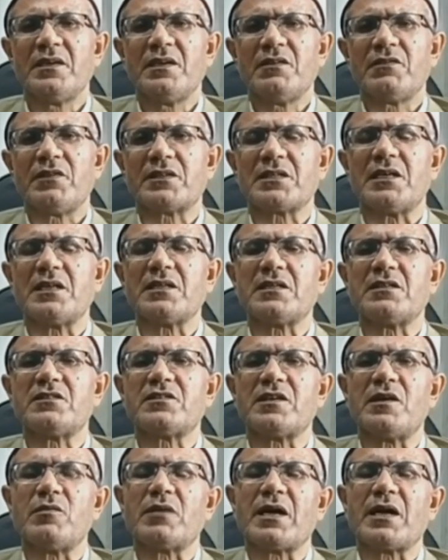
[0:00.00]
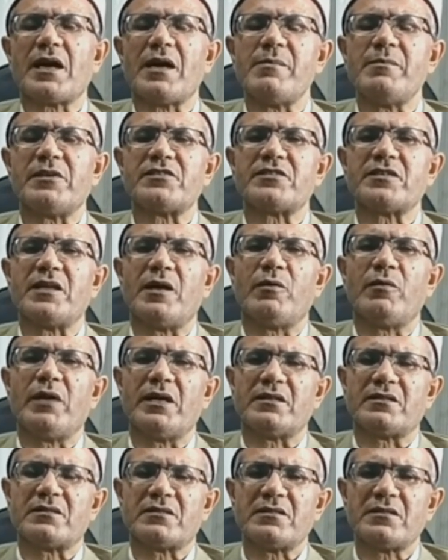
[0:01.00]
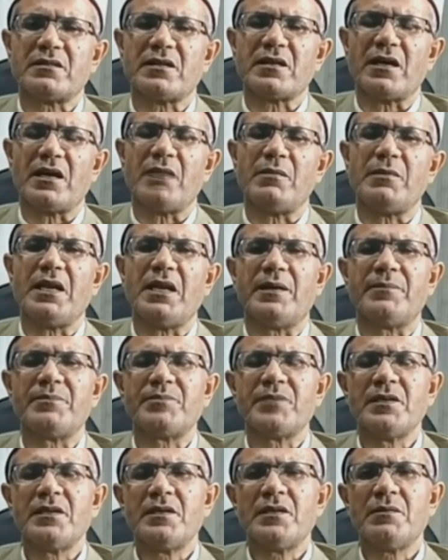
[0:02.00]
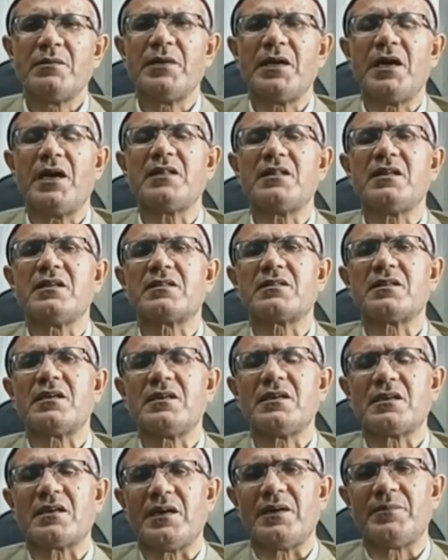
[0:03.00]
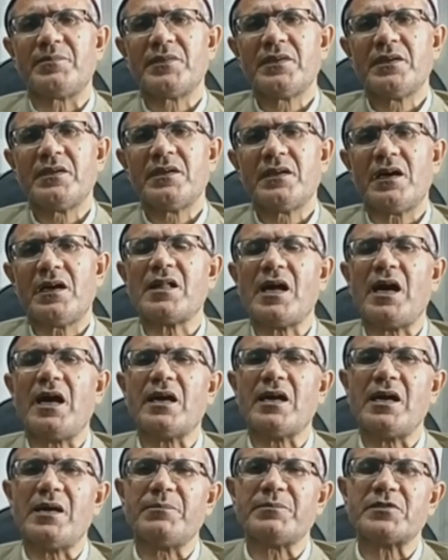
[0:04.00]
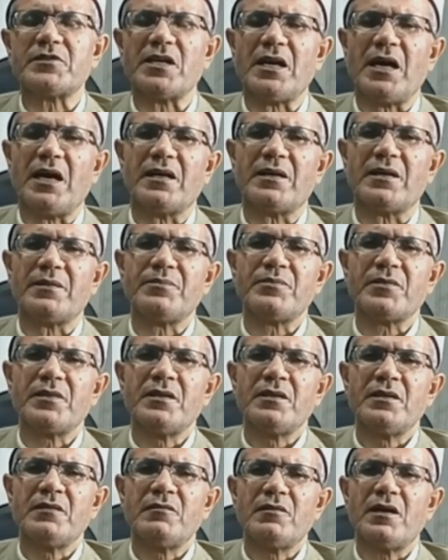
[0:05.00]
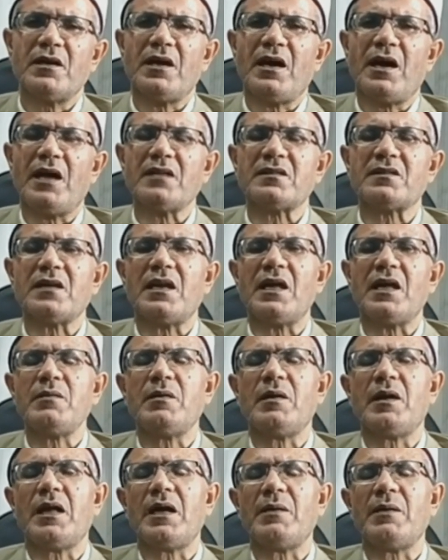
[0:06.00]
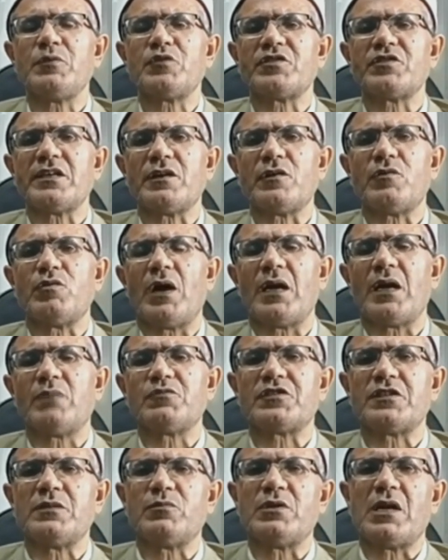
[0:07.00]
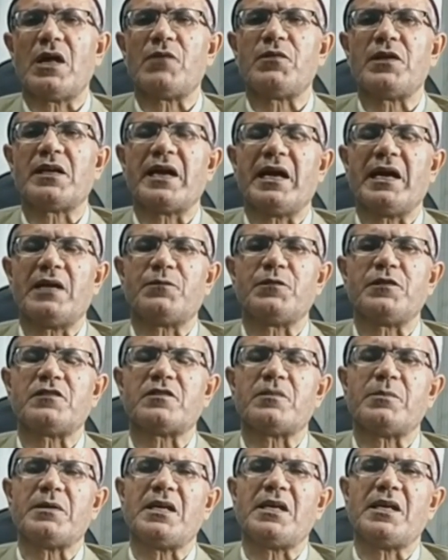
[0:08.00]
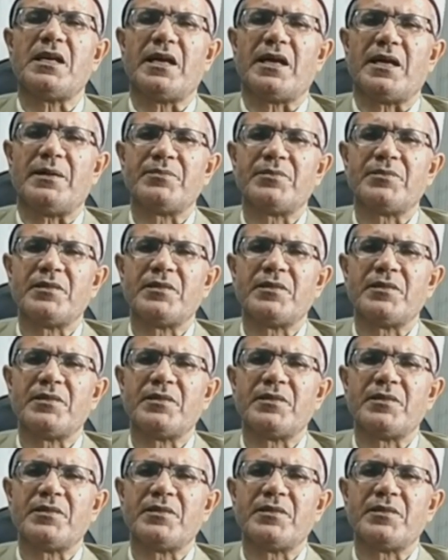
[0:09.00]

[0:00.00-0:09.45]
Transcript: فترك الزوجه خمس سنوات كامله بهذه الطريقة هذا حرام شرعا آه، حتى لا لم يسيغه المسلمون في الجهاد في سبيل الله